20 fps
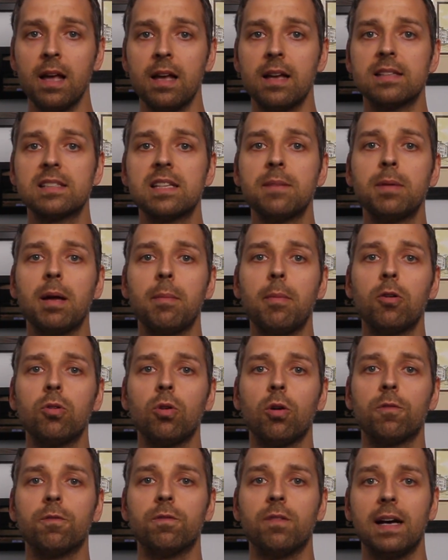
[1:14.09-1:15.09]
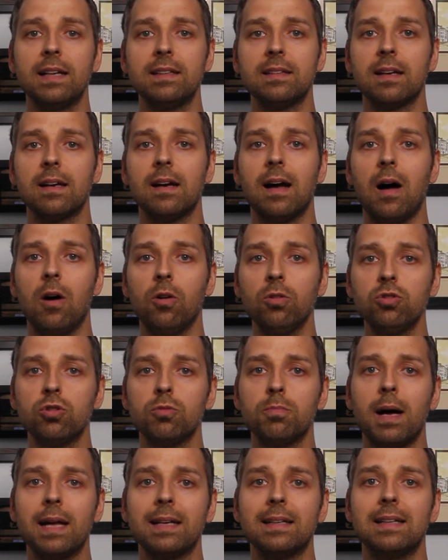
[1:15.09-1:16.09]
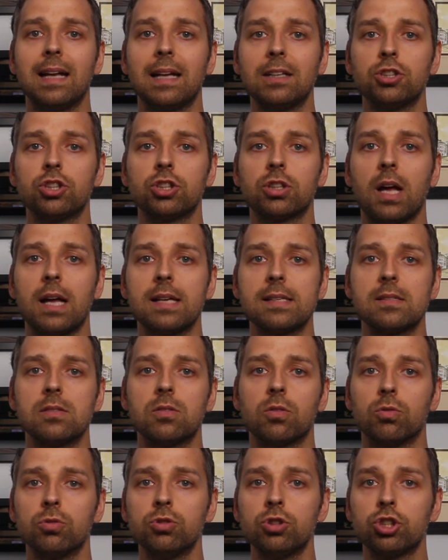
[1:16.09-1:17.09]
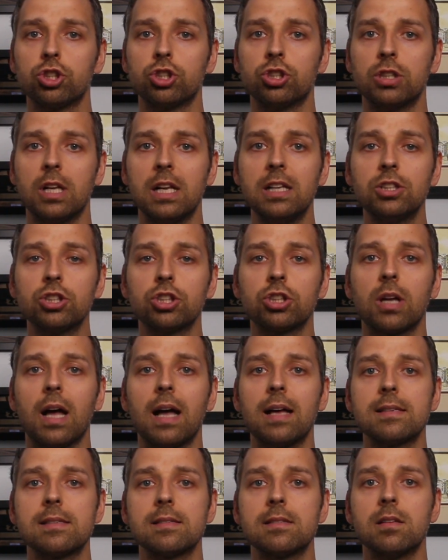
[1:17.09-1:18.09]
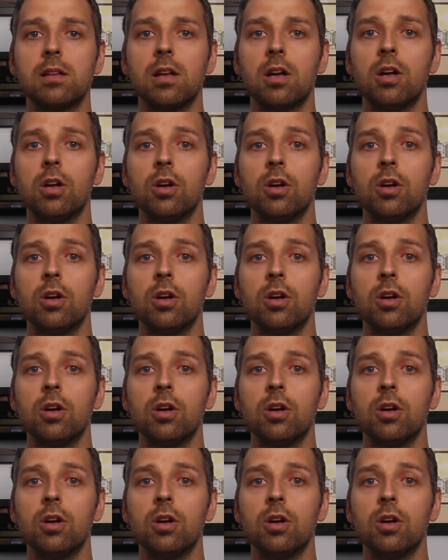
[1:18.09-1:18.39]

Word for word: Es gibt aber auch noch weitere Autobahnen, Landstraßen und Schnellstraßen,